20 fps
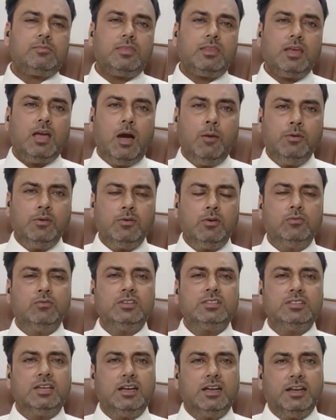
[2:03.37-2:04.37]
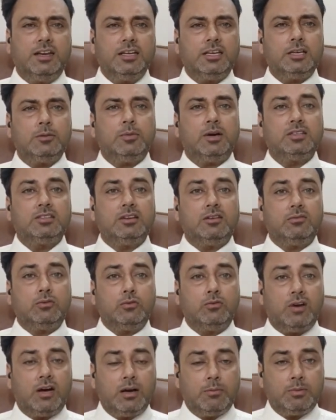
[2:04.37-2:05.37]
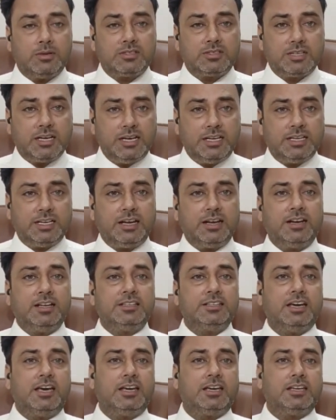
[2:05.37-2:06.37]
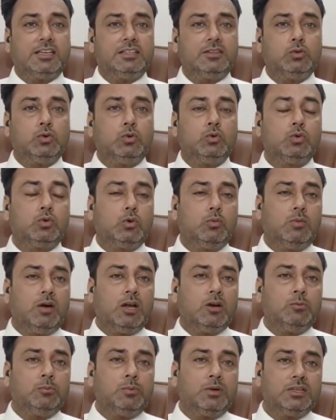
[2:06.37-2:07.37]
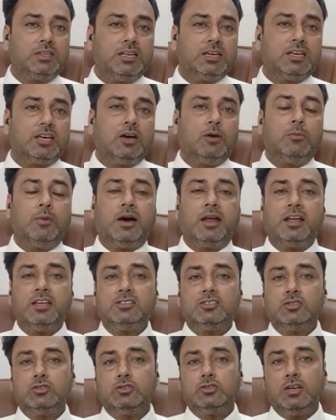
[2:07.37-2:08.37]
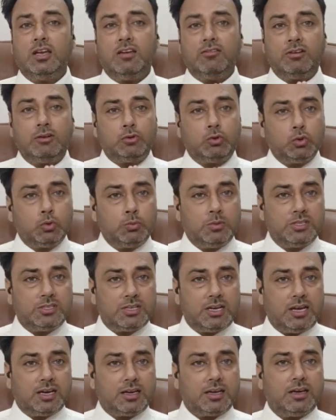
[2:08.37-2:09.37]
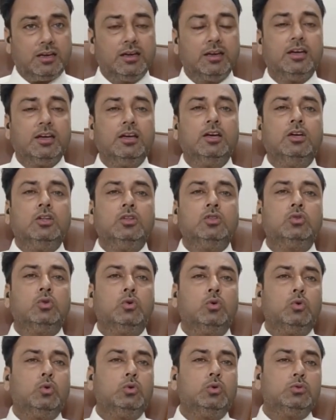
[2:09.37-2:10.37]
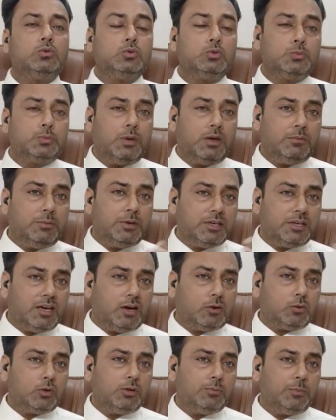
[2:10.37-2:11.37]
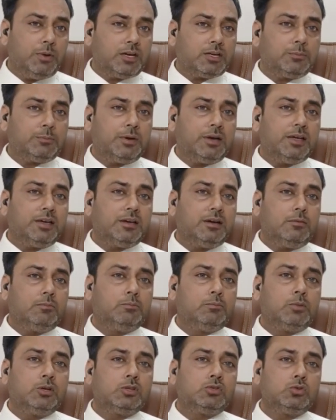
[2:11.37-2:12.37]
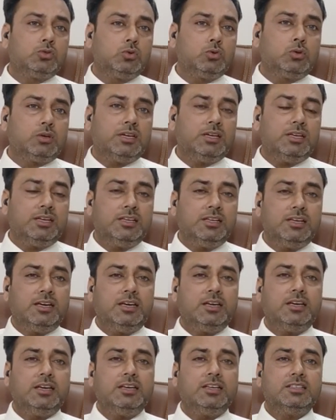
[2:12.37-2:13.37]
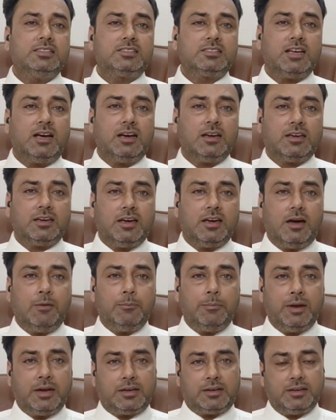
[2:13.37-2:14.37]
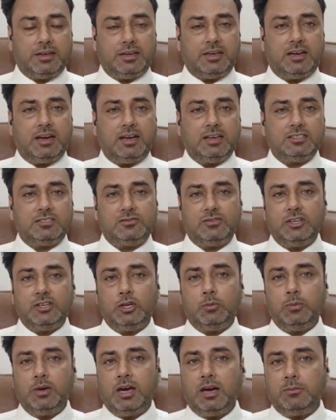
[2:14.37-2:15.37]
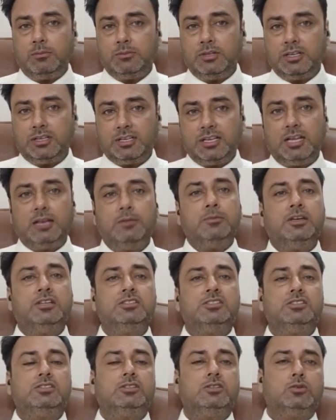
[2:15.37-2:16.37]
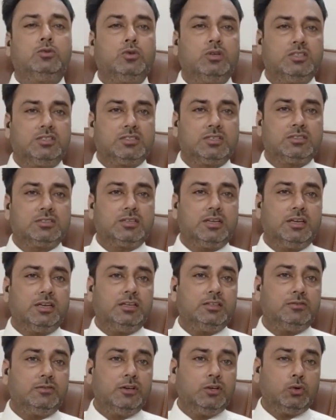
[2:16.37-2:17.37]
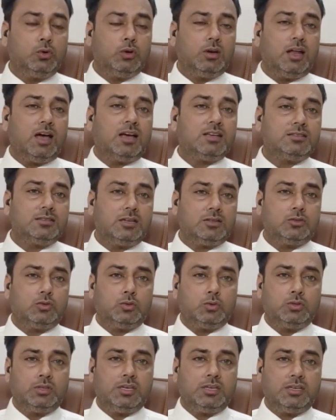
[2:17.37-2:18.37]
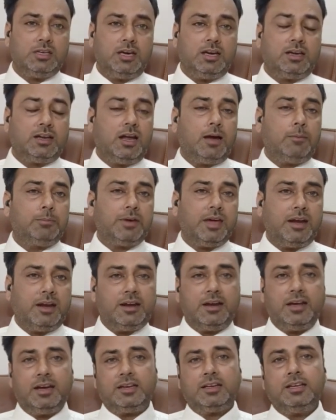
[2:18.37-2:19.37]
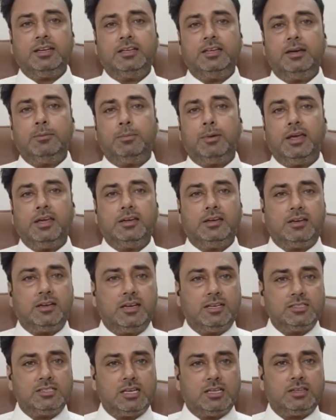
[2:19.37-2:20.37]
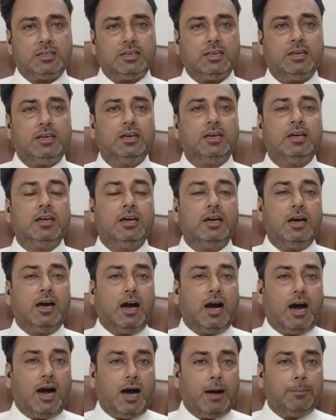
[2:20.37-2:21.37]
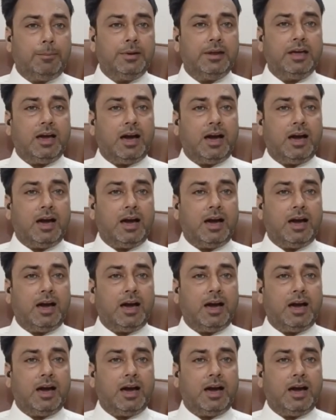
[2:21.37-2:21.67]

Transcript: अभी वो वीज़ा लेने के बाद जब वो वहाँ पर स्टडी करने जाएंगे तो उनको मालूम पड़ता है कि हमारा इंस्टीट्यूशन लेवल टू में चला गया है तो उस उस पर भी क्या कोई इम्पैक्ट पड़ेगा बच्चों के लिए इसका क्या इम्पैक्ट रहेगा इस वीडियो में हम डिटेल में इसी चीज़ को डिस्कस करेंगे इस वीडियो को लास्ट तक जरूर देखिए अगर आप कैनेडा के लिए अप्लाई करना चाहते हैं आपने